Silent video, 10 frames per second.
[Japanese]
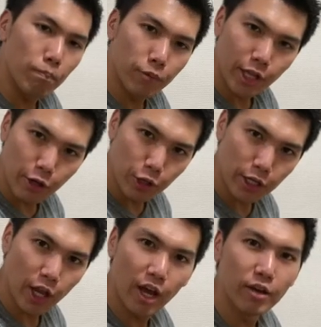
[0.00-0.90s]
見てく
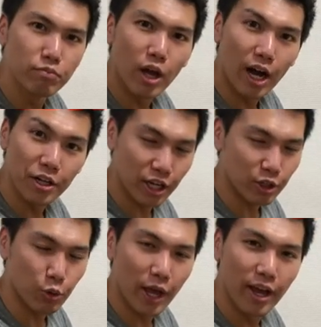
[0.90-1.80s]
れてありが
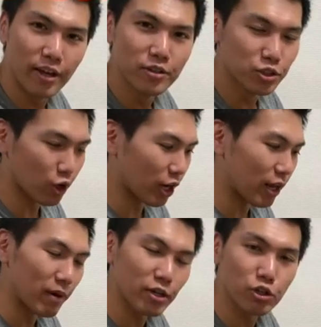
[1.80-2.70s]
とうね。よけ
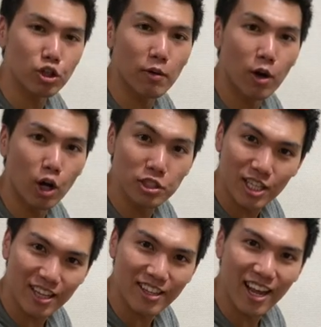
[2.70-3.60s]
ればグッドを押
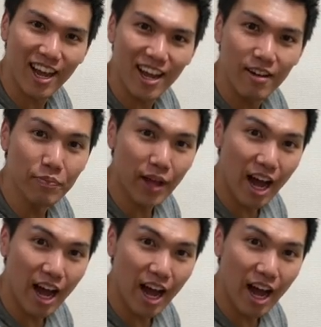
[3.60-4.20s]
してて、